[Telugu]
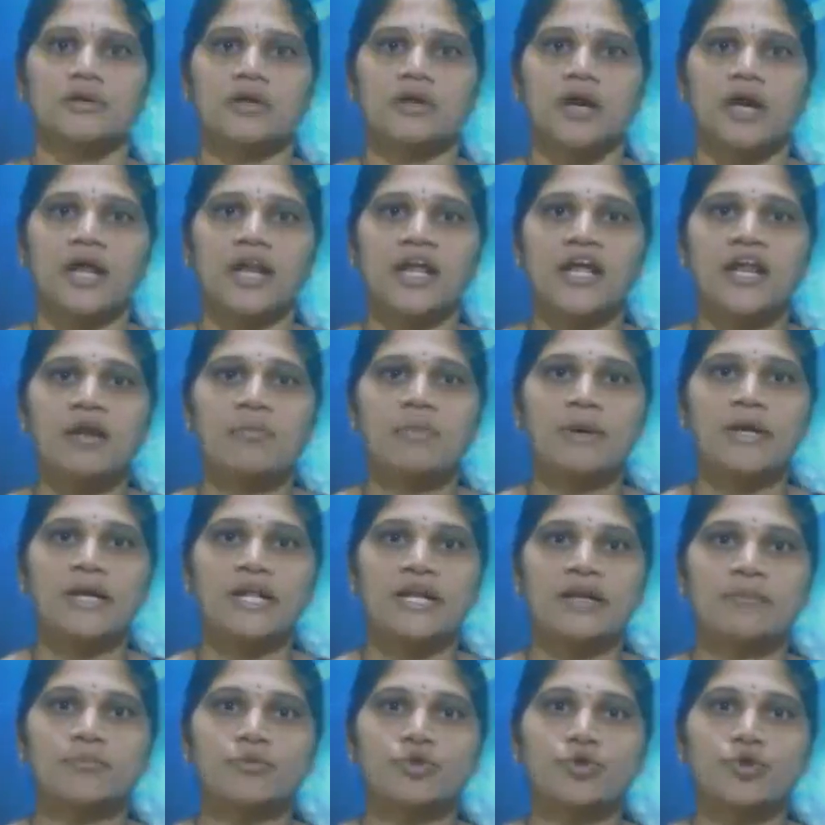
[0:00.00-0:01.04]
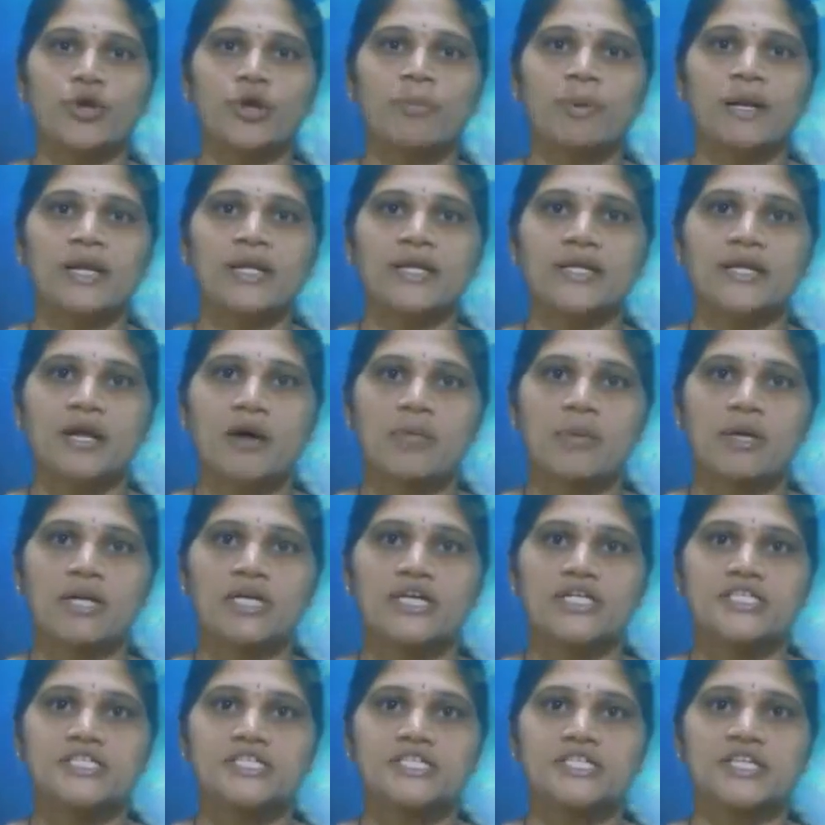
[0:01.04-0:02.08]
కనగల్ మండలం దోరేపల్లి
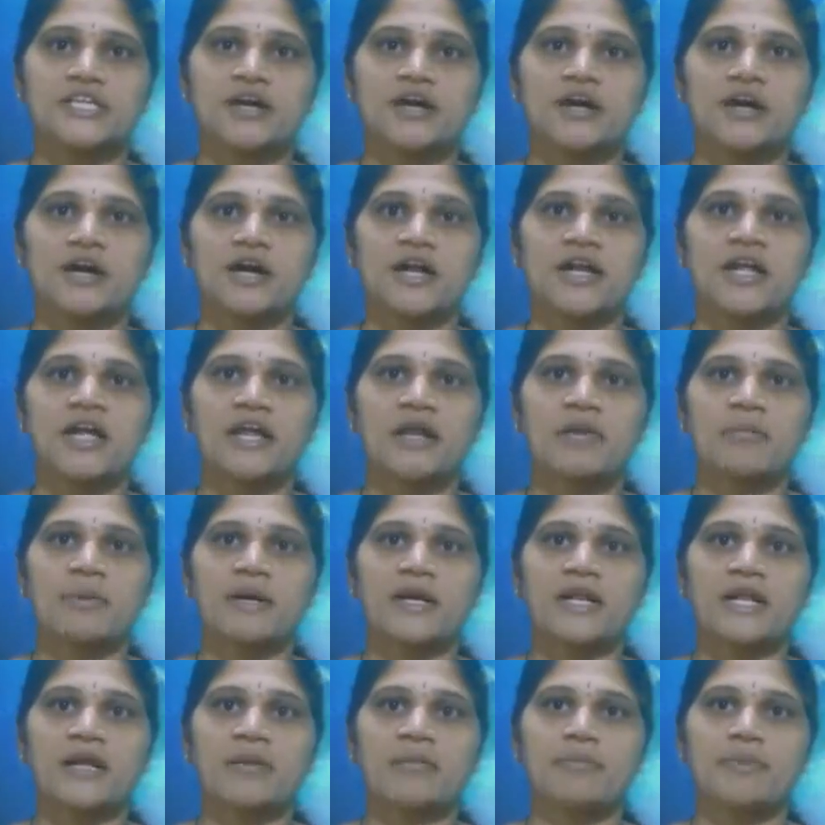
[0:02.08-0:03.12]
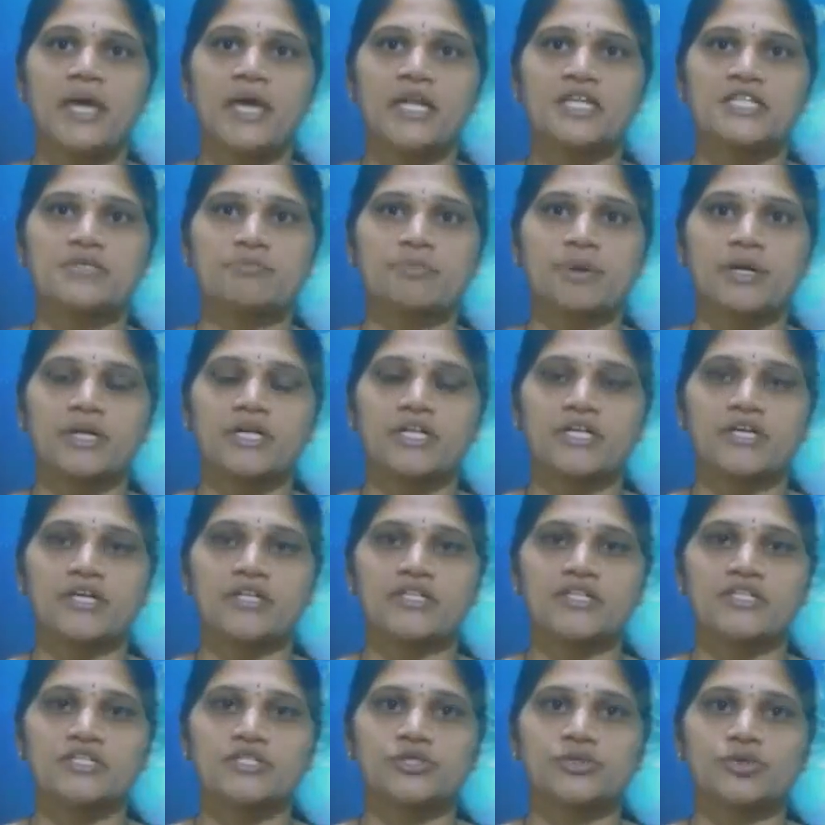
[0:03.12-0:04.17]
గ్రామానికి చెందిన కనగల్ మండల బీఆర్ఎస్ పార్టీ
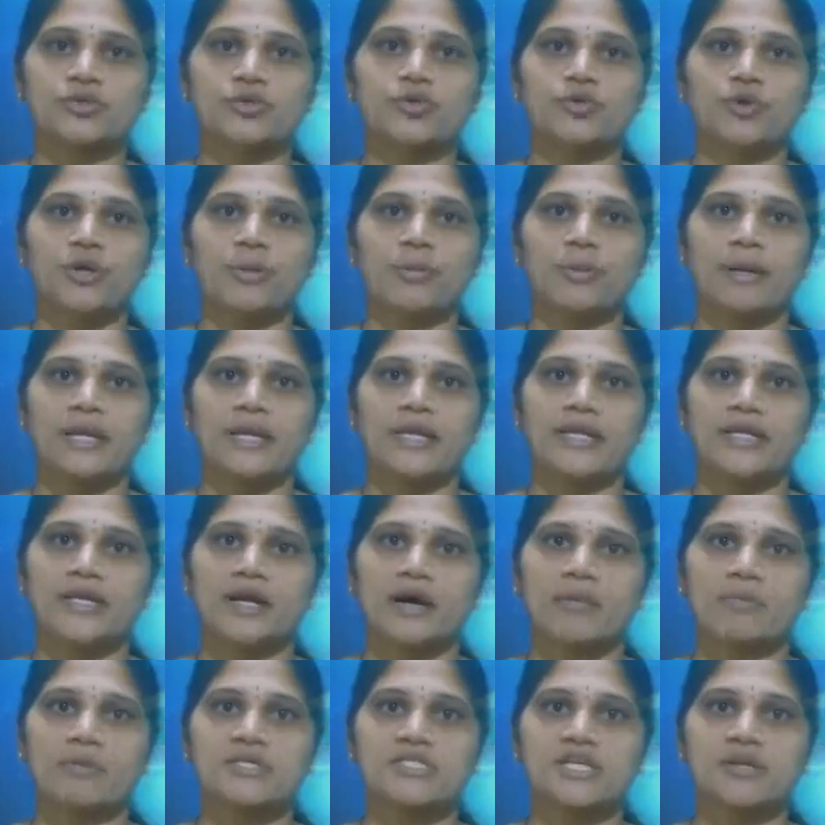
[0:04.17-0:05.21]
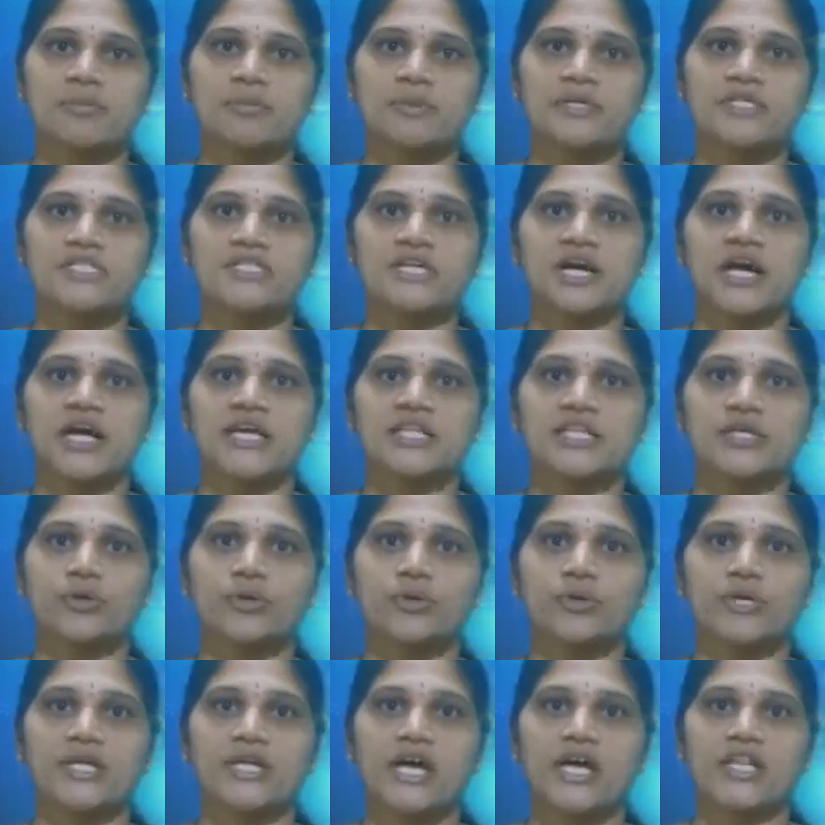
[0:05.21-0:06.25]
అధ్యక్షుడు దోరేపల్లి గ్రామ సర్పంచ్
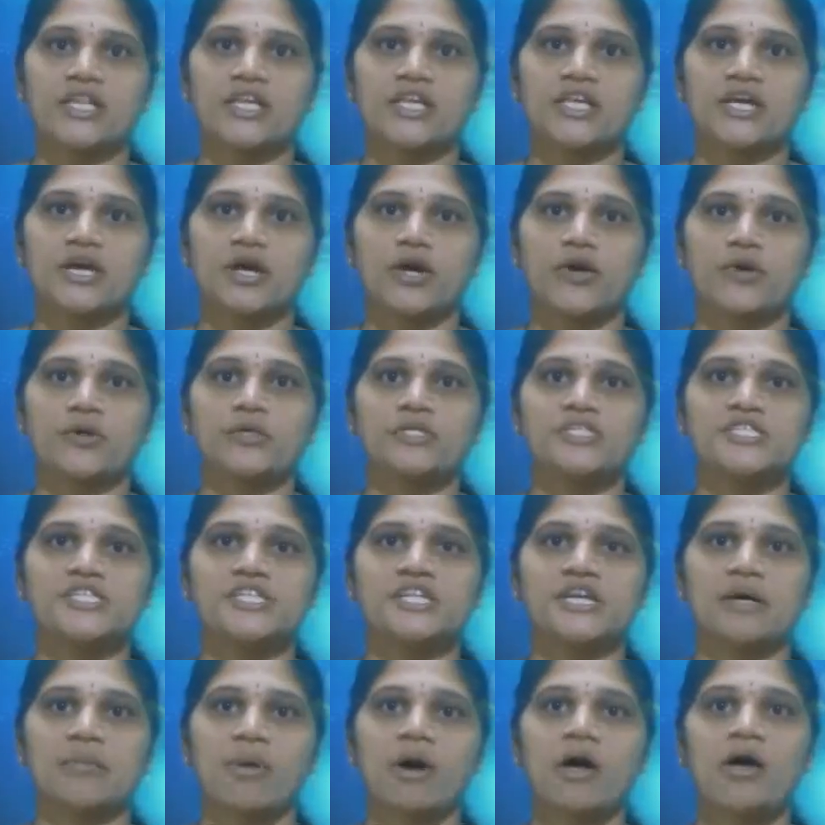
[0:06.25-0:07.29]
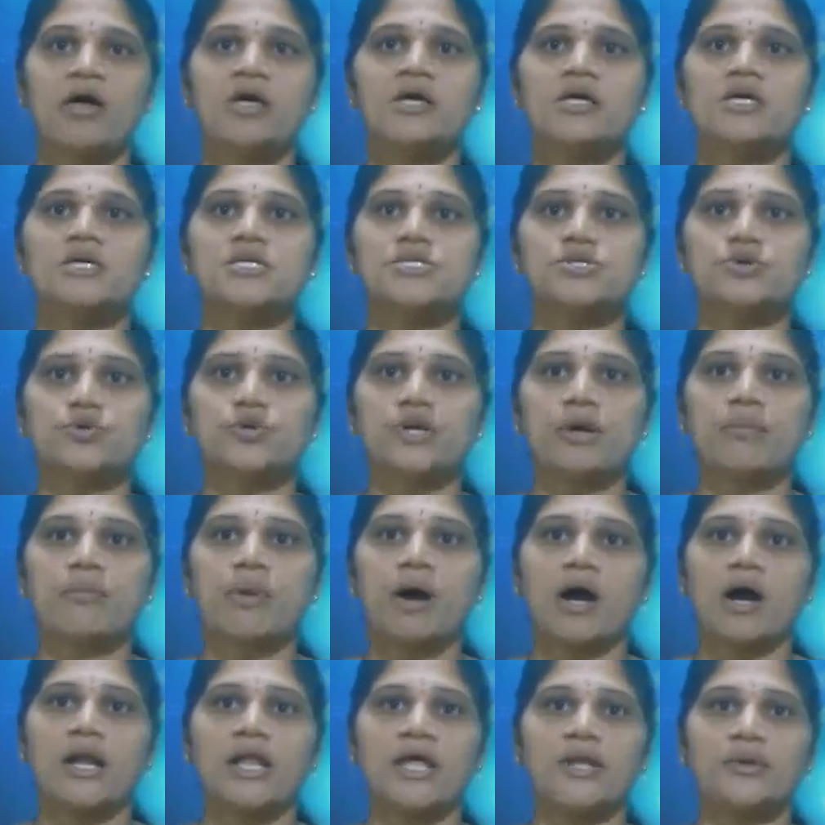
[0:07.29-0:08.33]
ఐతగూని యాదయ్య గౌడ్ చిన్నమ్మ
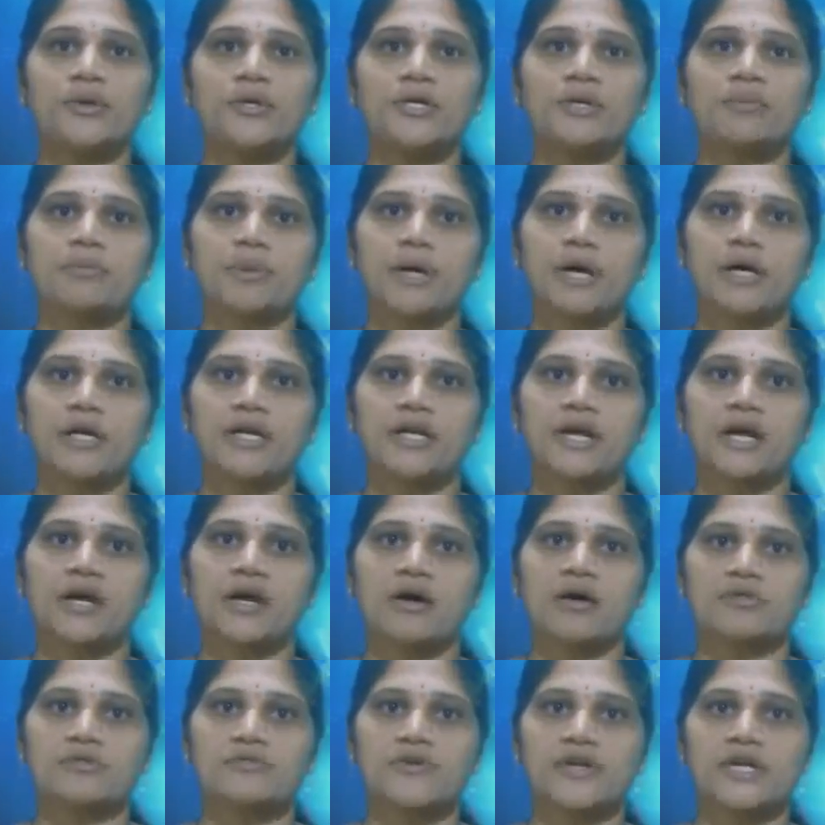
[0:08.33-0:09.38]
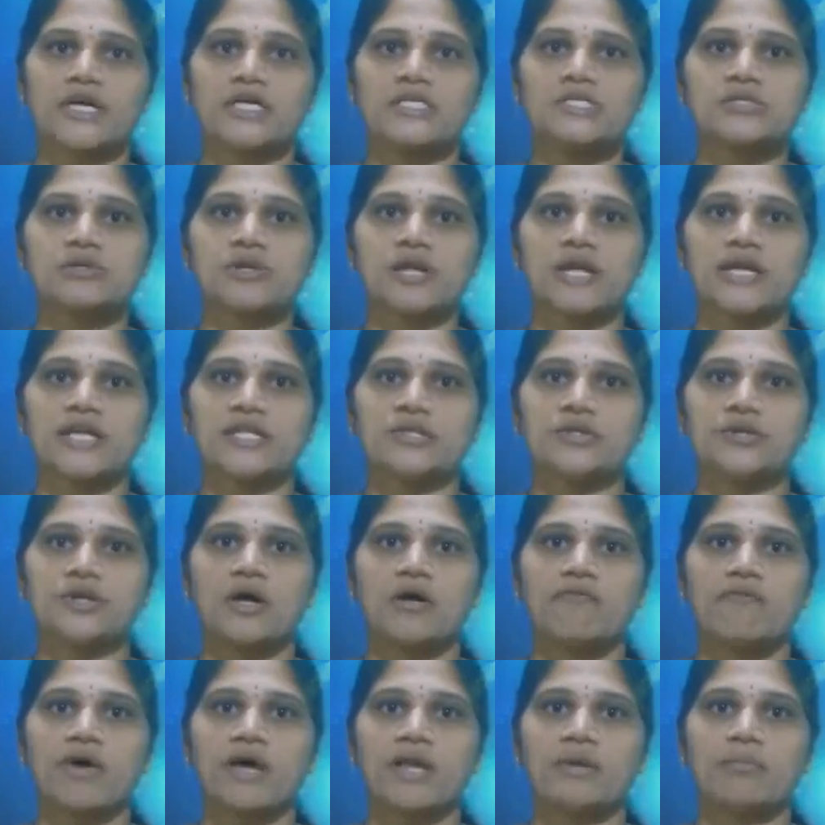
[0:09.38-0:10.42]
సుగునమ్మ అనారోగ్యం కారణంగా స్వర్గస్థులైనందున
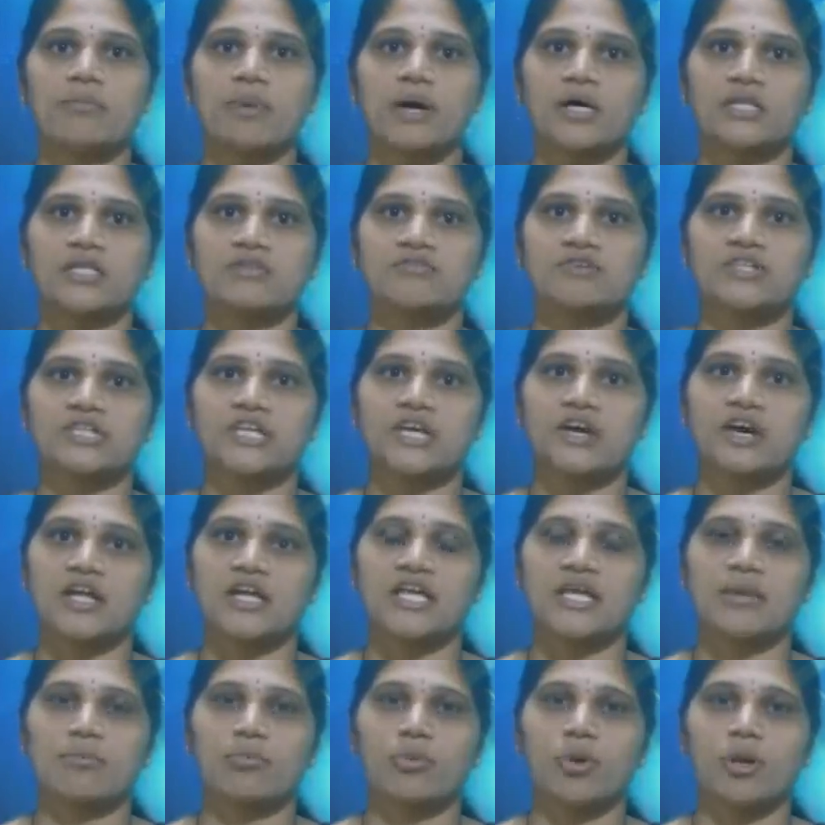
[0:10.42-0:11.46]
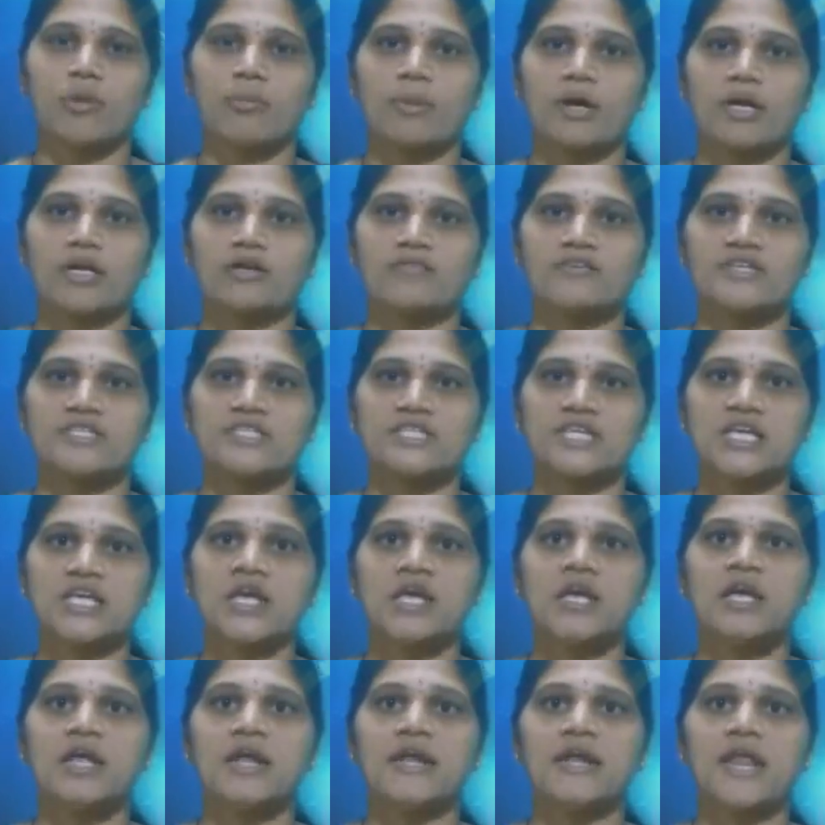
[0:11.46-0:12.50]
వారి పార్థివ దేహానికి పూలమాలలు వేసి
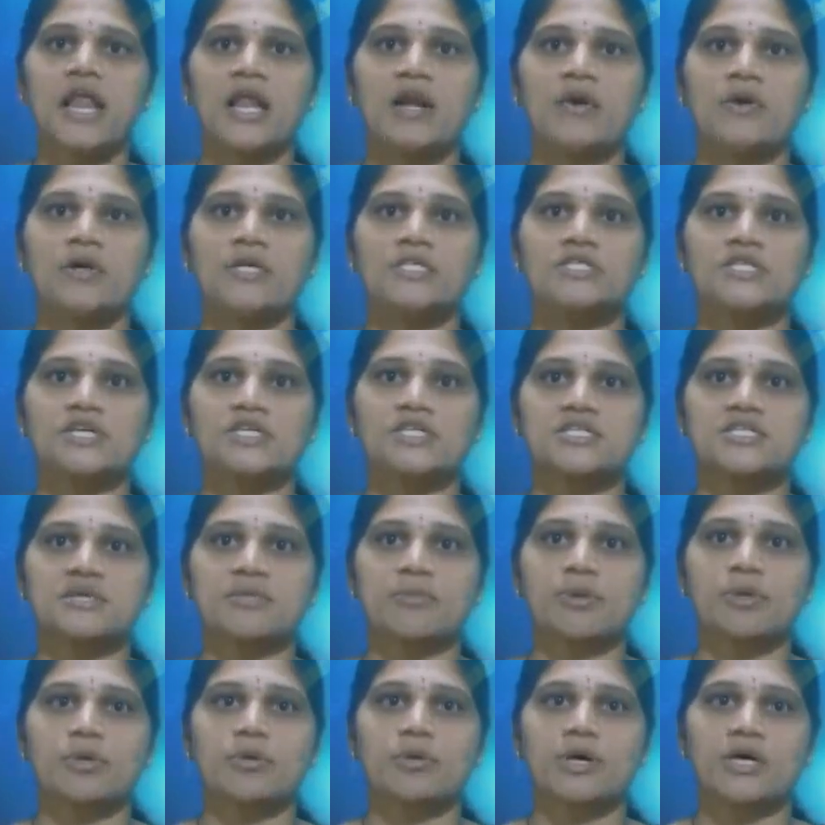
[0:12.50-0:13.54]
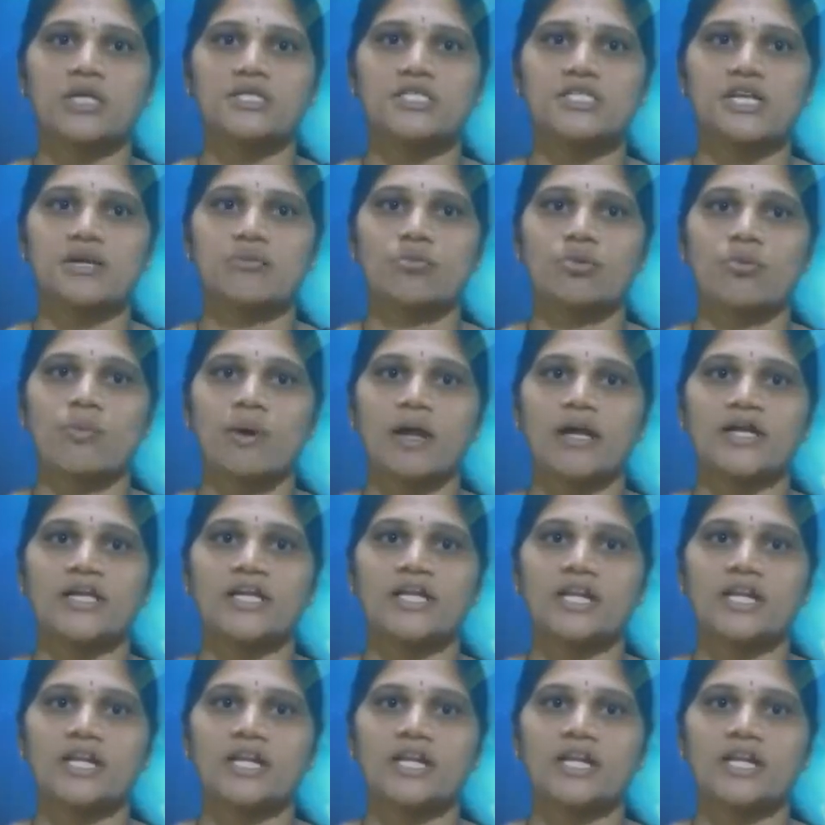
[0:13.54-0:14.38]
నెల్గొండ శాసనసభ్యులు కంచల భూపాల్రెడ్డి